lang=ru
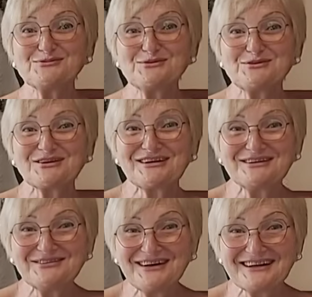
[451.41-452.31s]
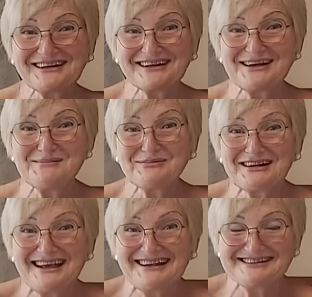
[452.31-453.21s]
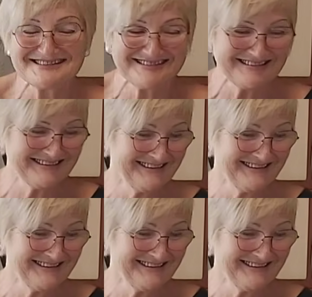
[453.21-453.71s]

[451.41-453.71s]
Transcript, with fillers: думаю, халва, какая прелесть.